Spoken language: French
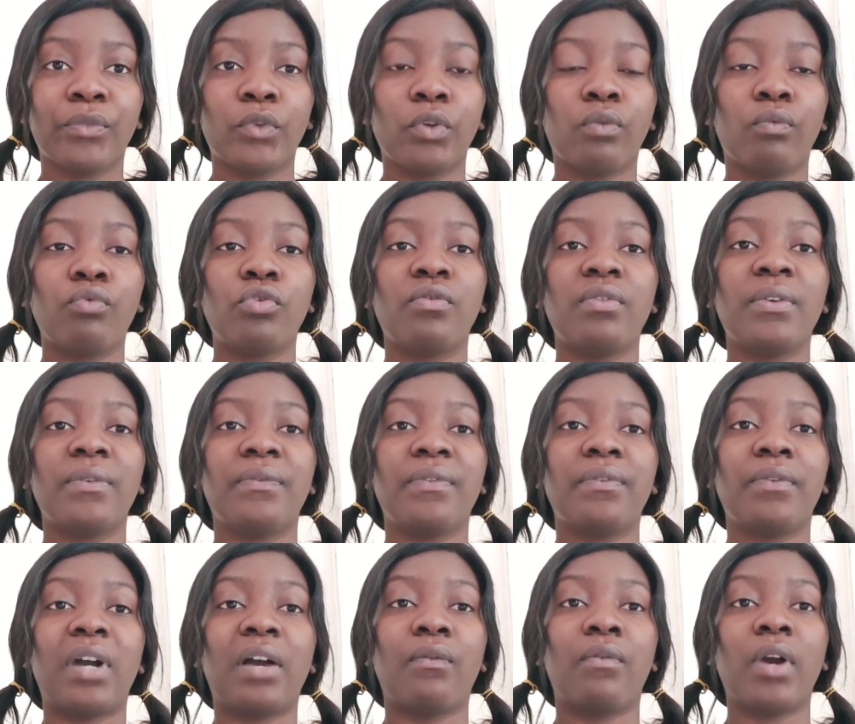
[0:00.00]
Donc, vous devez
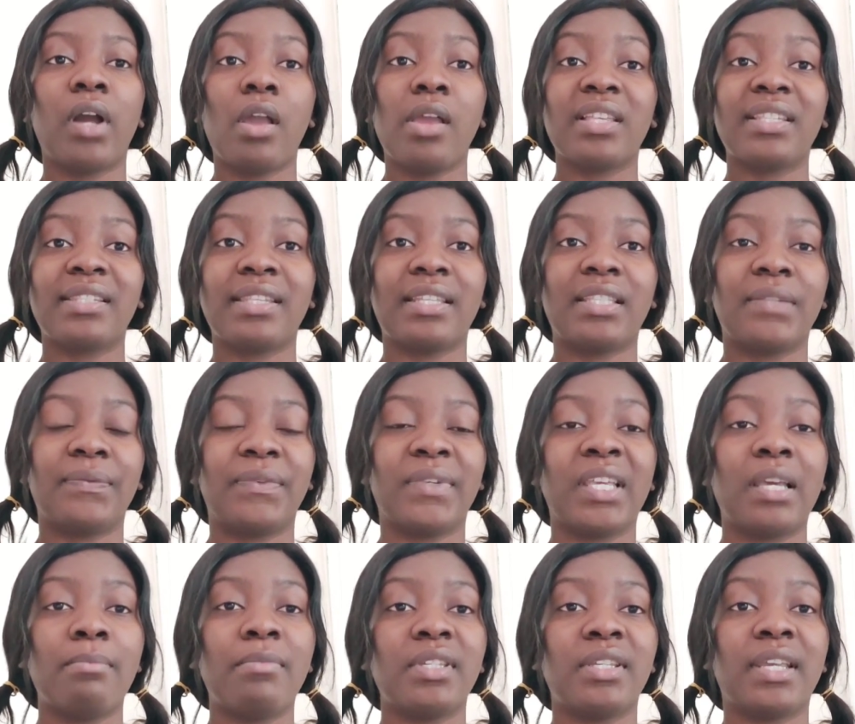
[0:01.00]
avoir un
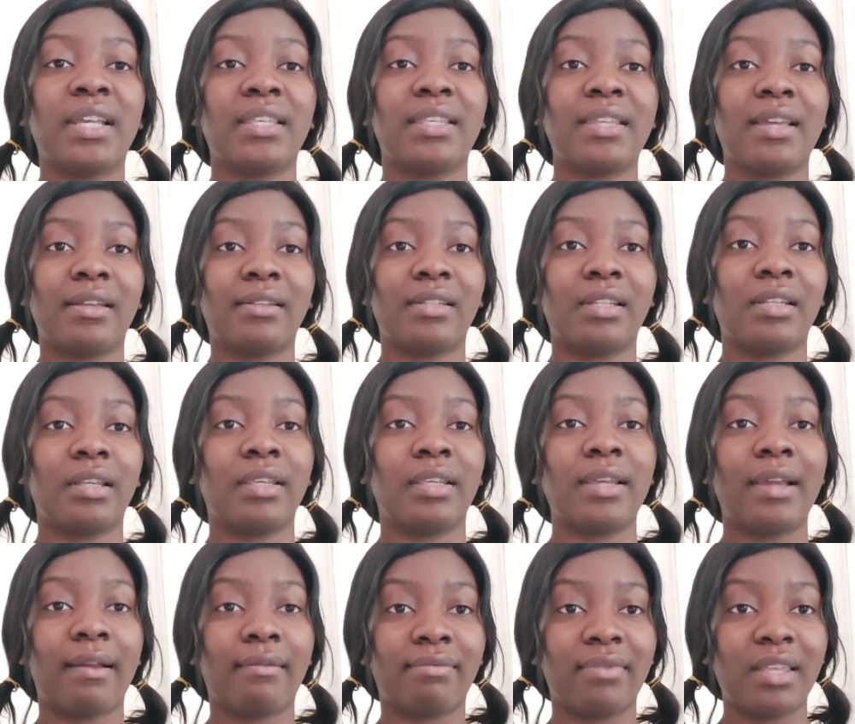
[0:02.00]
certificat médical qui,
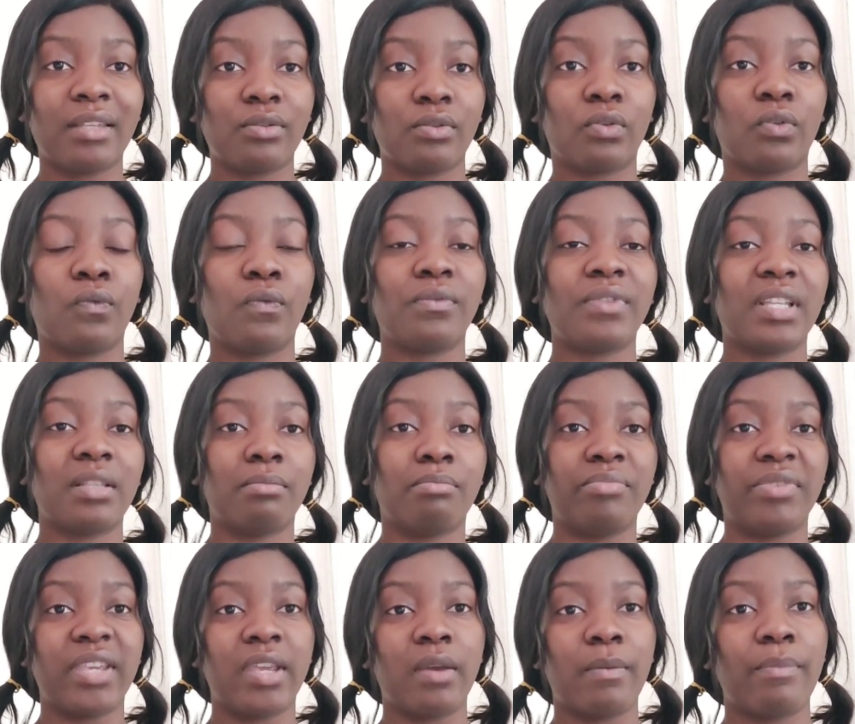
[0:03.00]
qui atteste que vous êtes
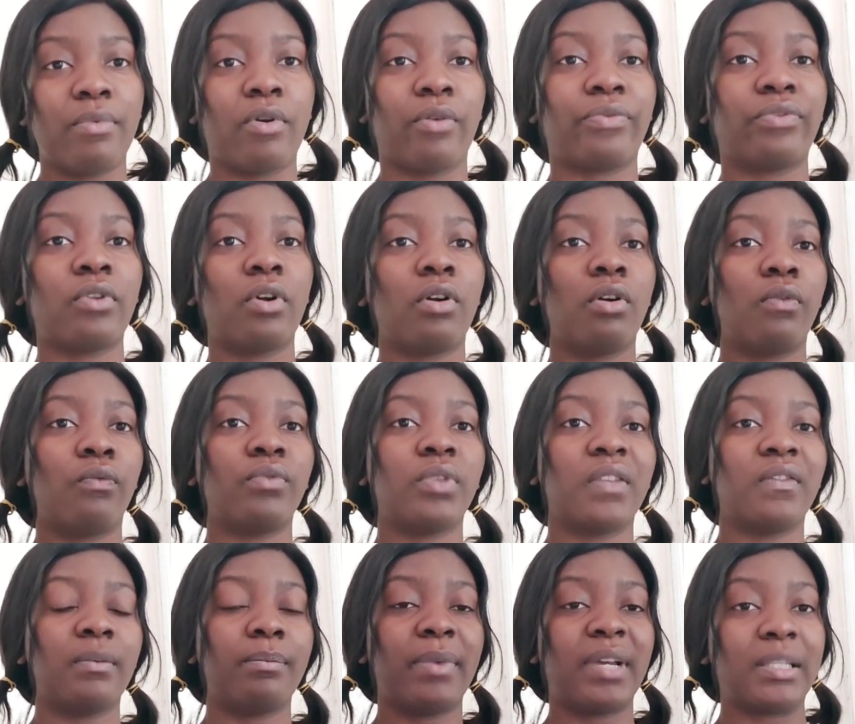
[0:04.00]
bien portant, vous
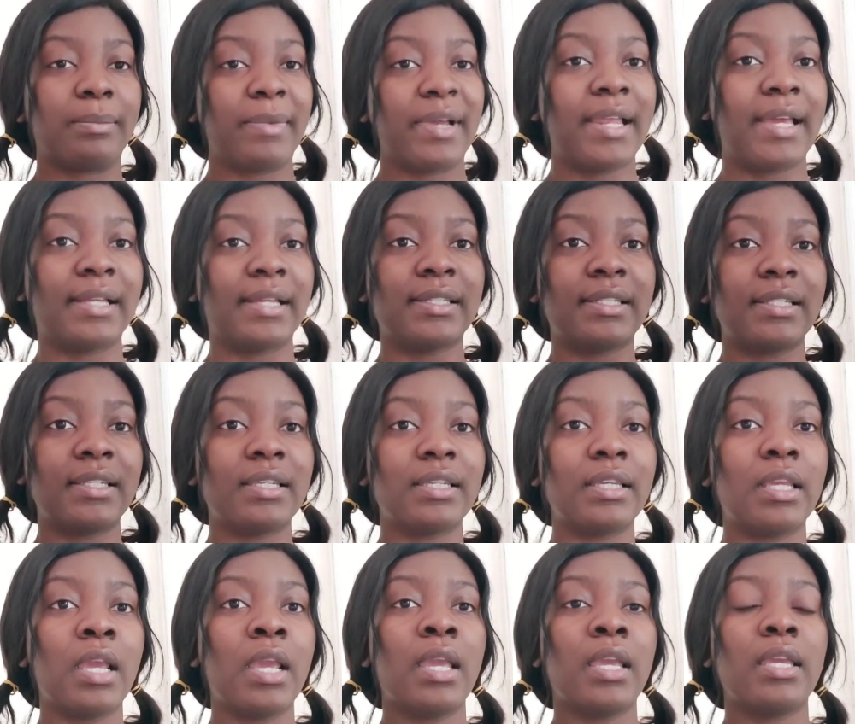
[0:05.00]
n'avez pas de
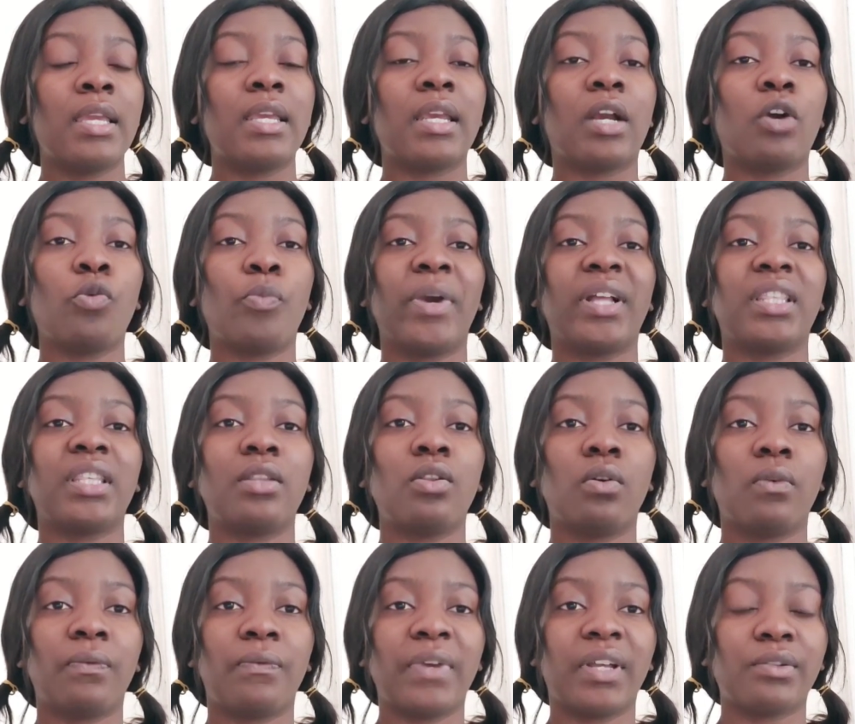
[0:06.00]
maladie. Et quand vous partez
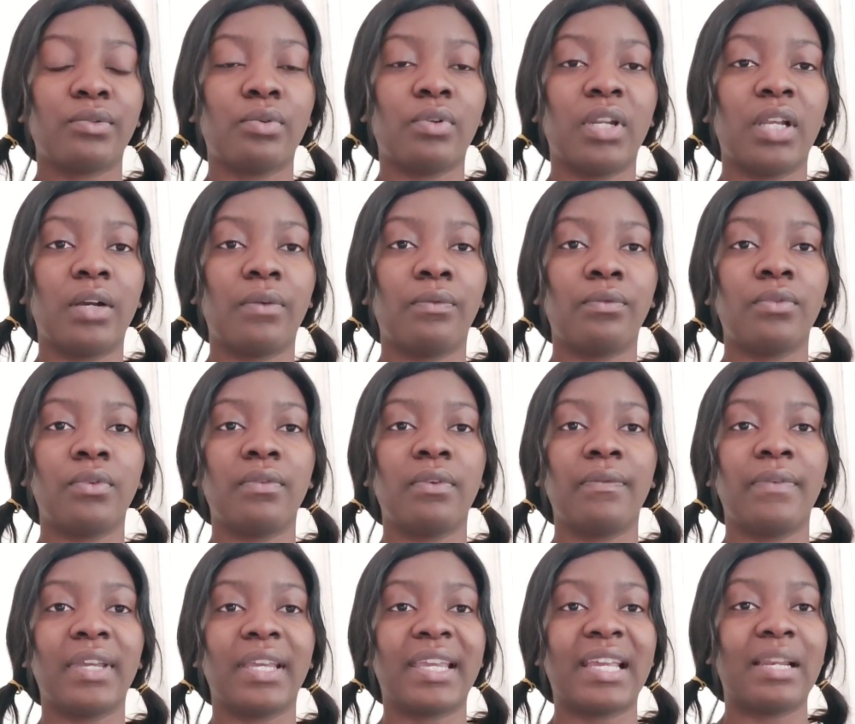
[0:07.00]
donc faire cela, vous devez
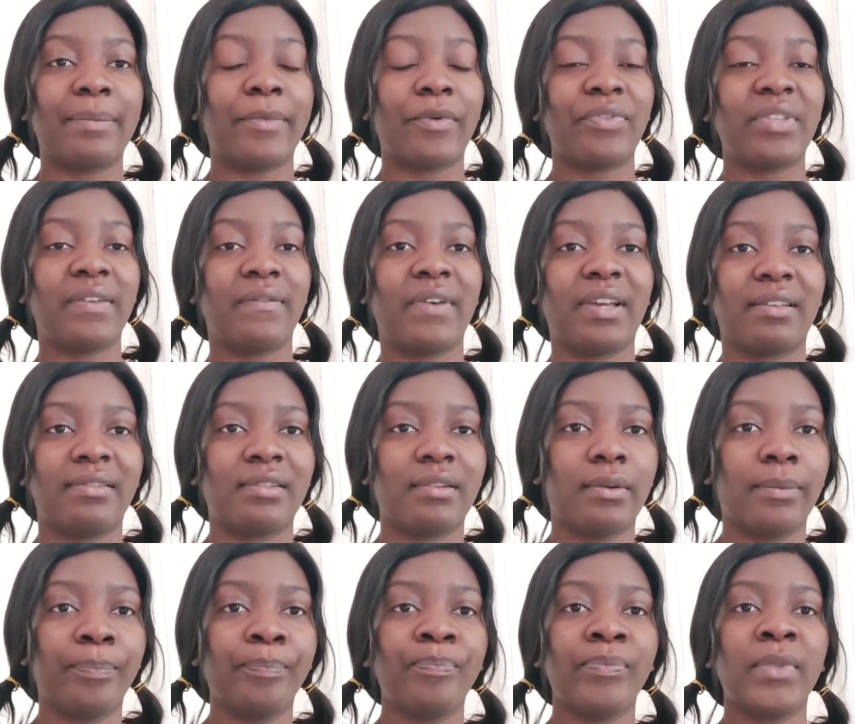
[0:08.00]
faire également des
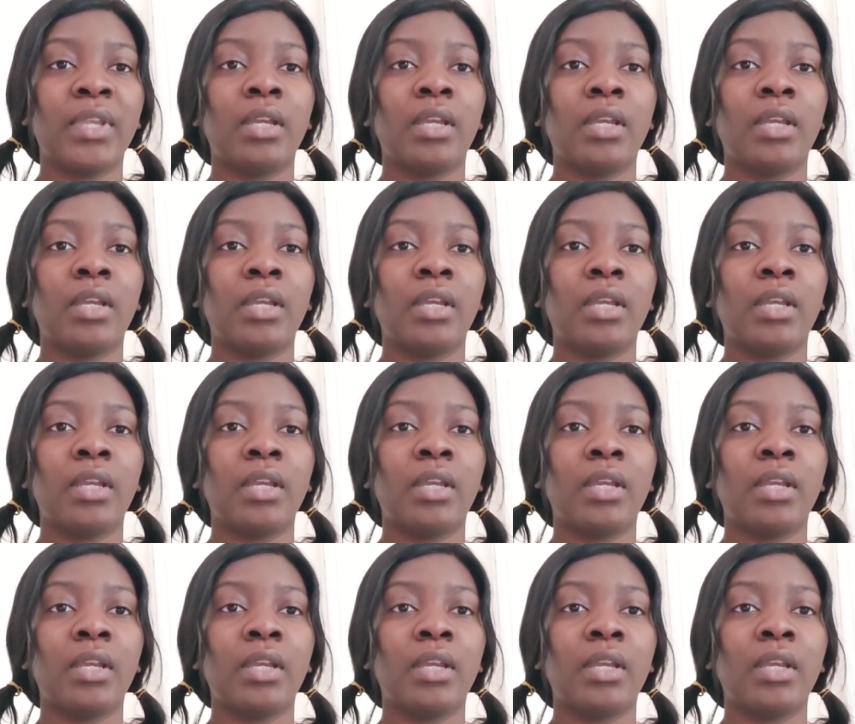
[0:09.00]
vaccins.